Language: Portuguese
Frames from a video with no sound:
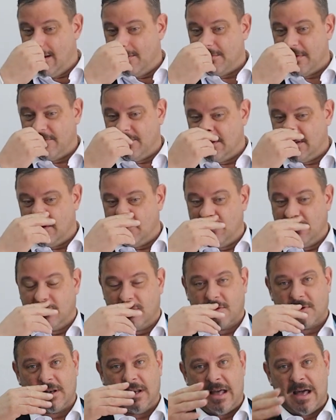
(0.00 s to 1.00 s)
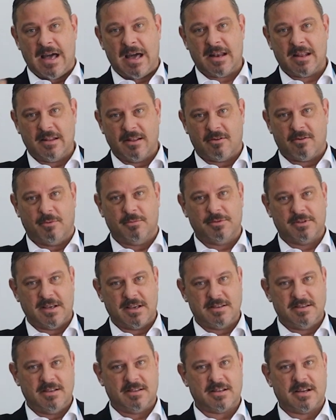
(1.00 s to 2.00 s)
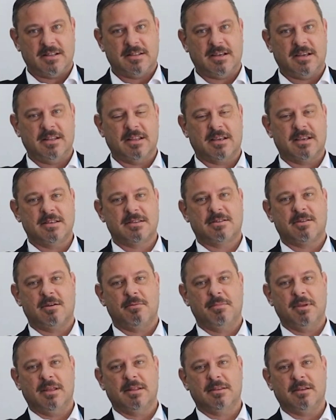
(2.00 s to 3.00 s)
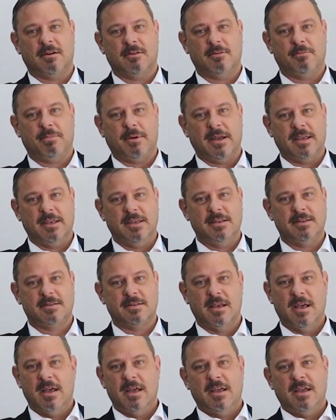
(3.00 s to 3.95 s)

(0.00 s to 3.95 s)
uma visão muito clara de como tem que ser tratada a questão ambiental no país.